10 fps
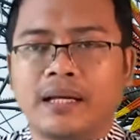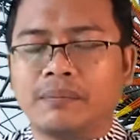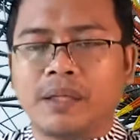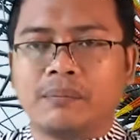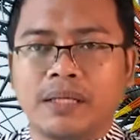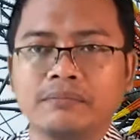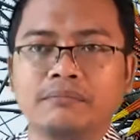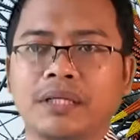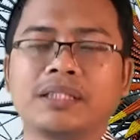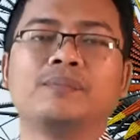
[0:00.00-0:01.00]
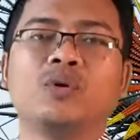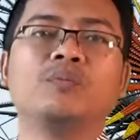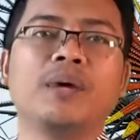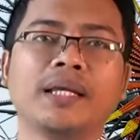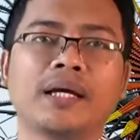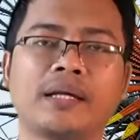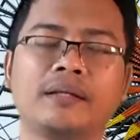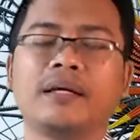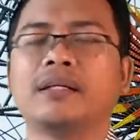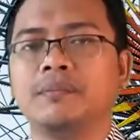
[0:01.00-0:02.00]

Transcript: karena memang masih belum banyak kader yang